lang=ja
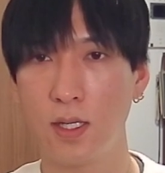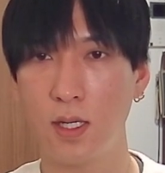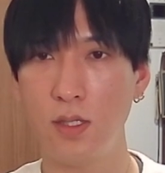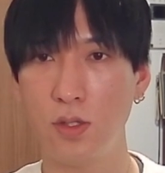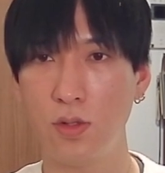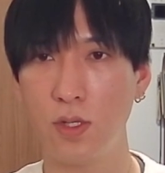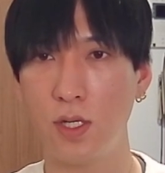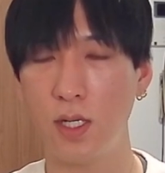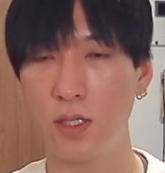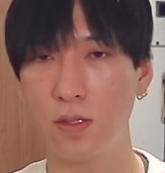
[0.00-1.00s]
現状の冷
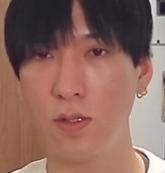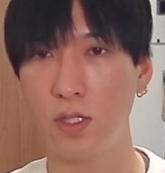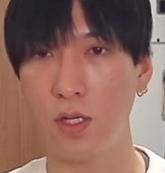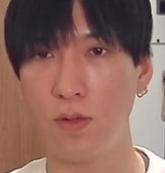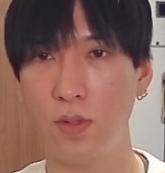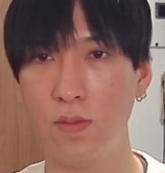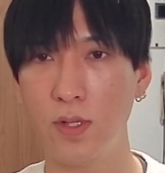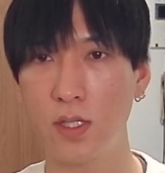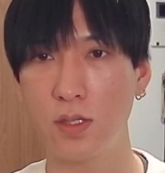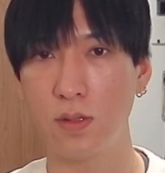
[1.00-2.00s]
やしの位置、
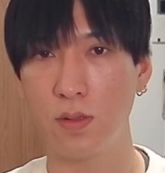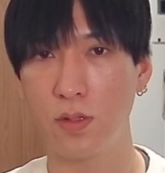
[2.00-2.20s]
フィボナッチの